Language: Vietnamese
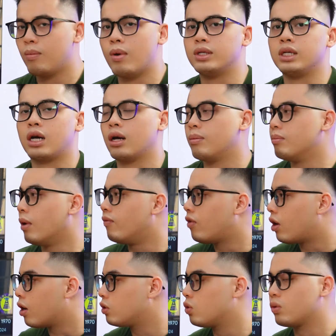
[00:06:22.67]
và chỉ cần
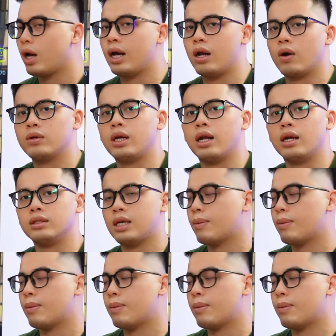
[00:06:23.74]
bấm vào ứng dụng này là có thể là